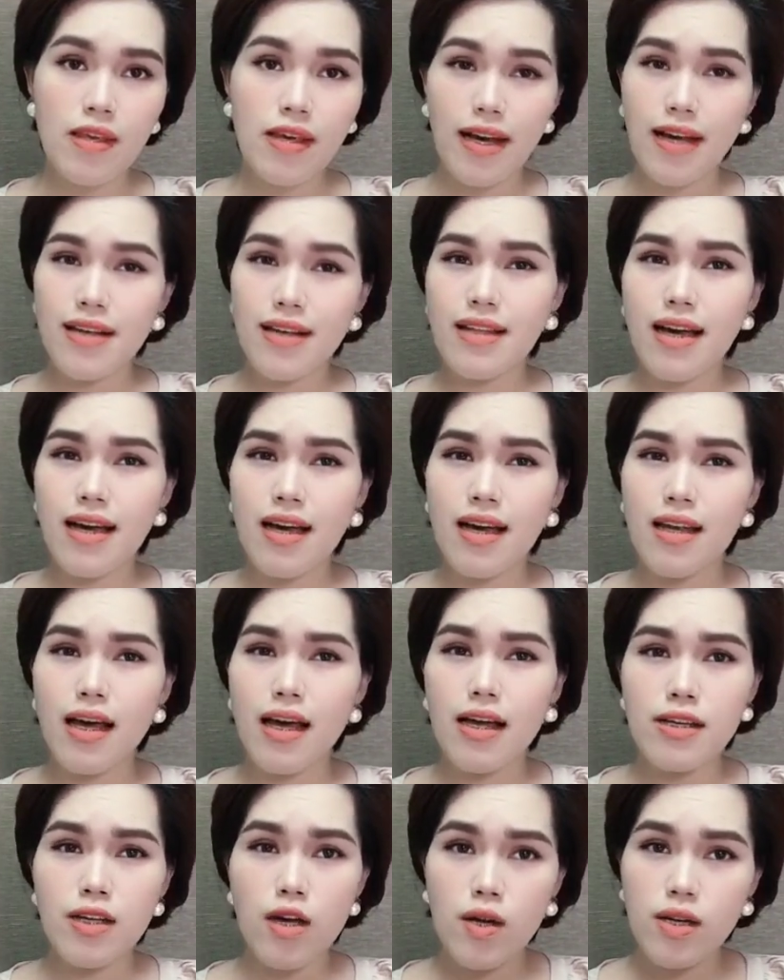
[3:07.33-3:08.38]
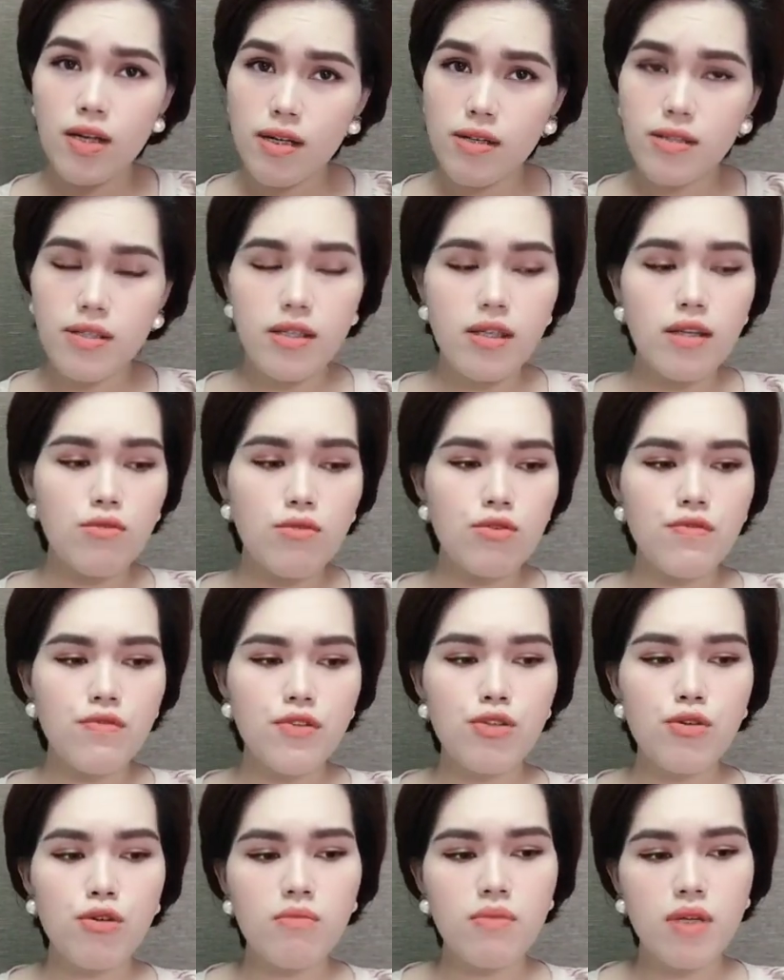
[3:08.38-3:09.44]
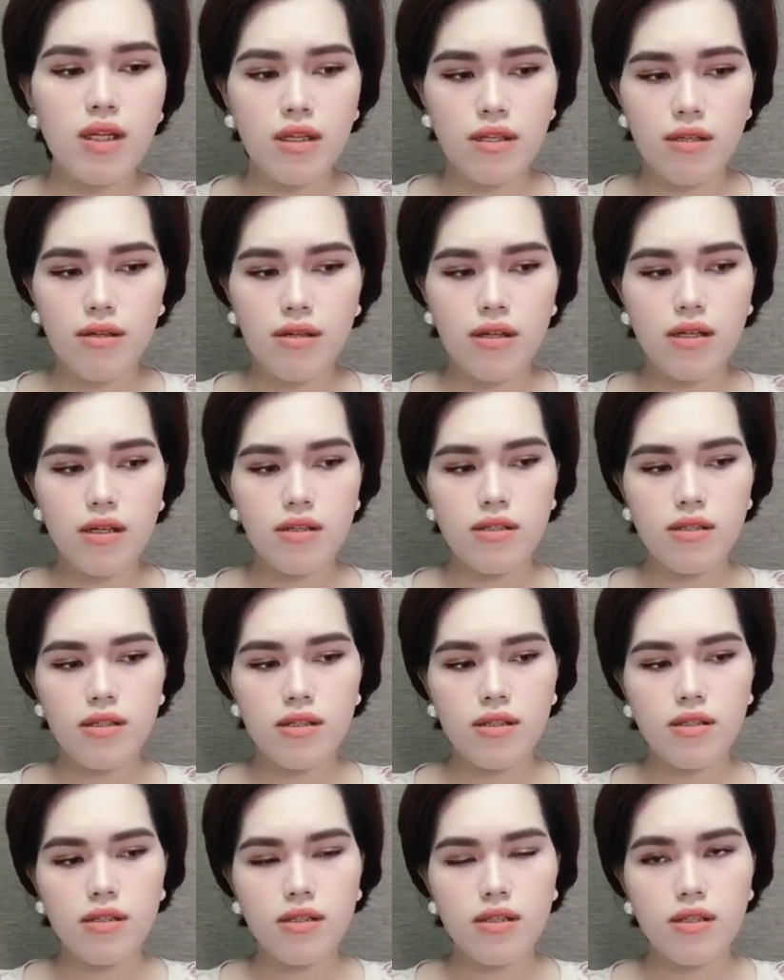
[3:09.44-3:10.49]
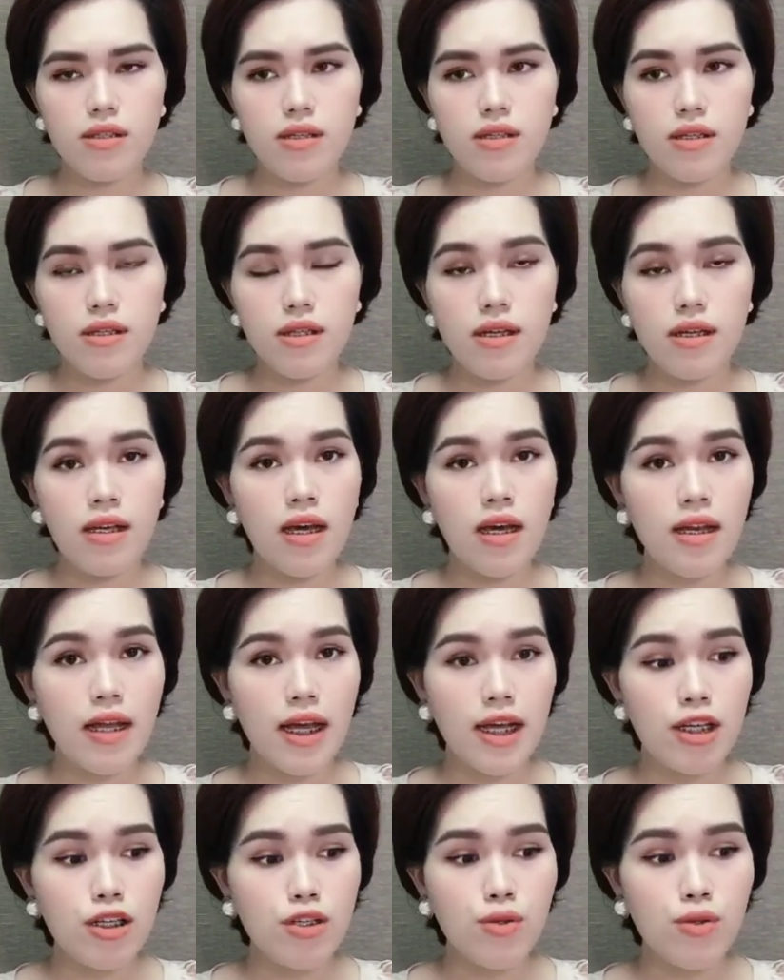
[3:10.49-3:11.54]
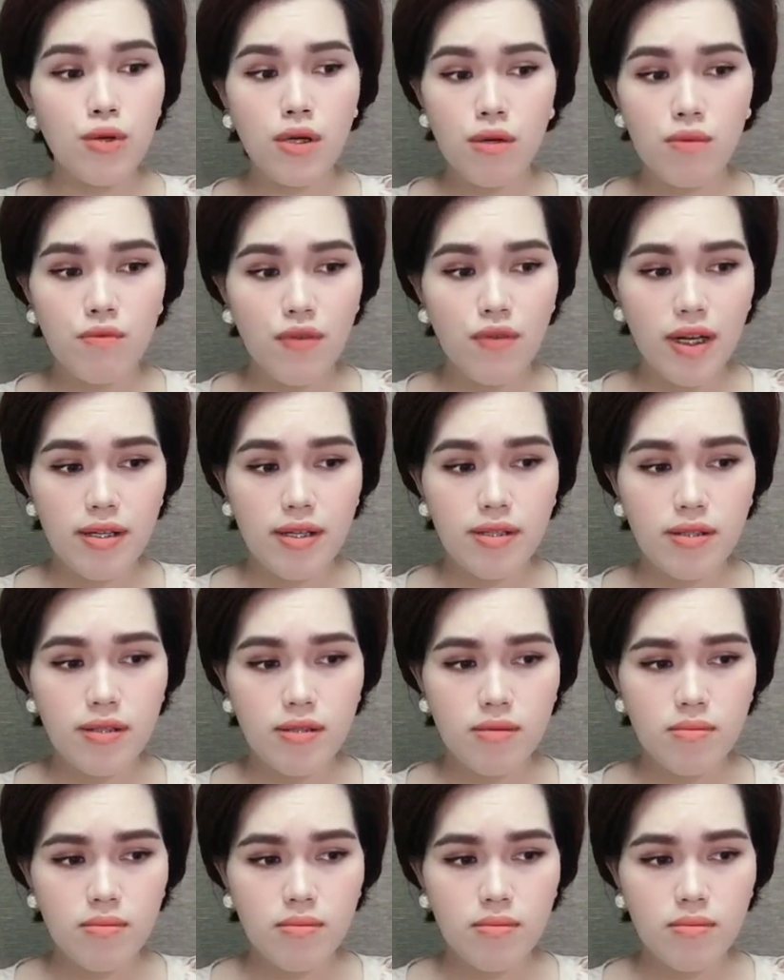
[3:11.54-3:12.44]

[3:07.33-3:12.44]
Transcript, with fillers: anh ta lại nói lời yêu đối với tôi một lần nữa. Lần này tôi không phản ứng,